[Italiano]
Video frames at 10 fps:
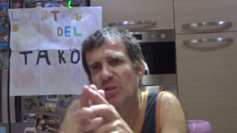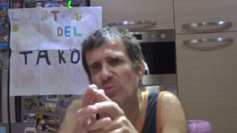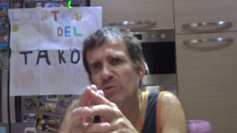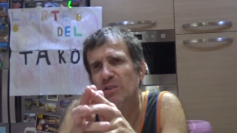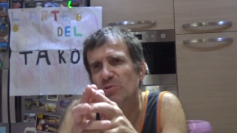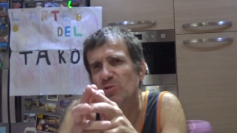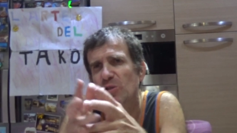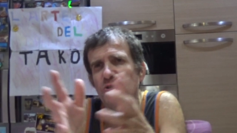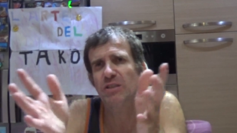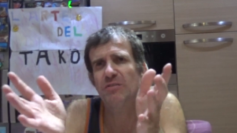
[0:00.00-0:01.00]
come non
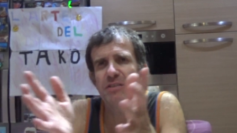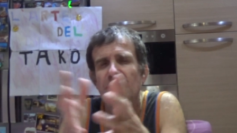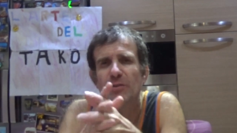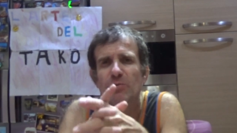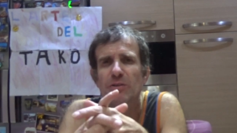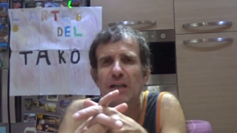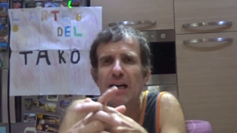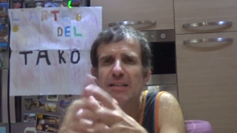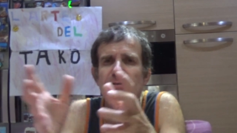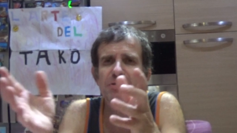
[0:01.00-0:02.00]
so se avete fatto
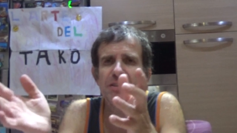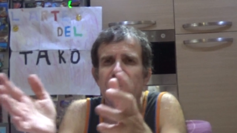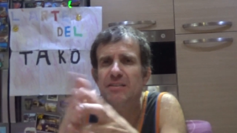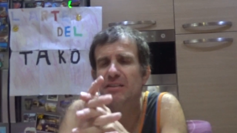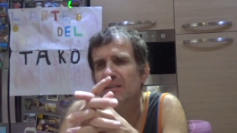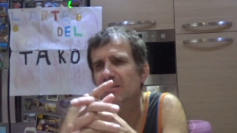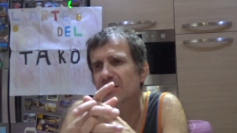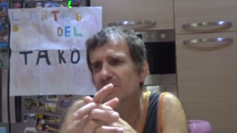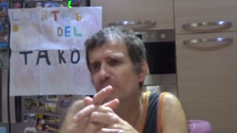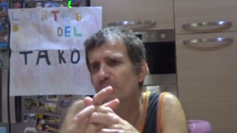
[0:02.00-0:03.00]
caso nel, nel,
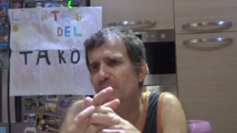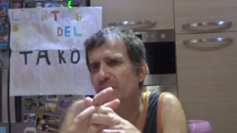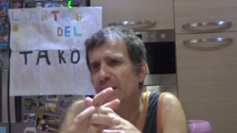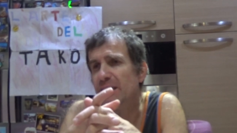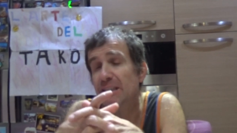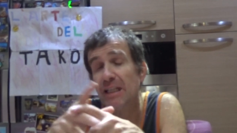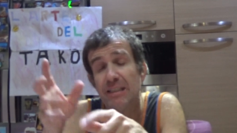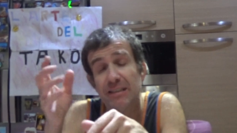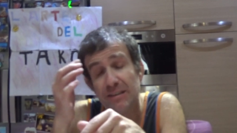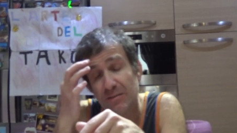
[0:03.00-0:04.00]
nel
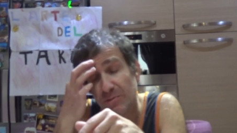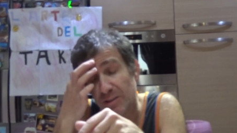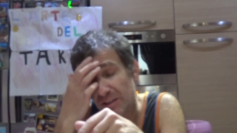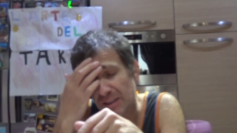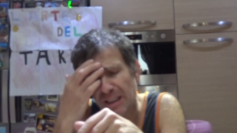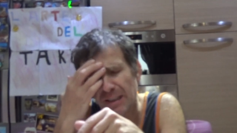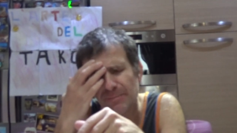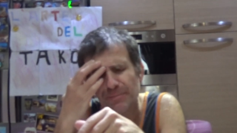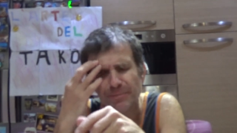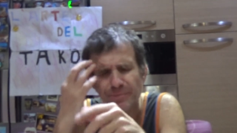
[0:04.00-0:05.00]
canale di Luisa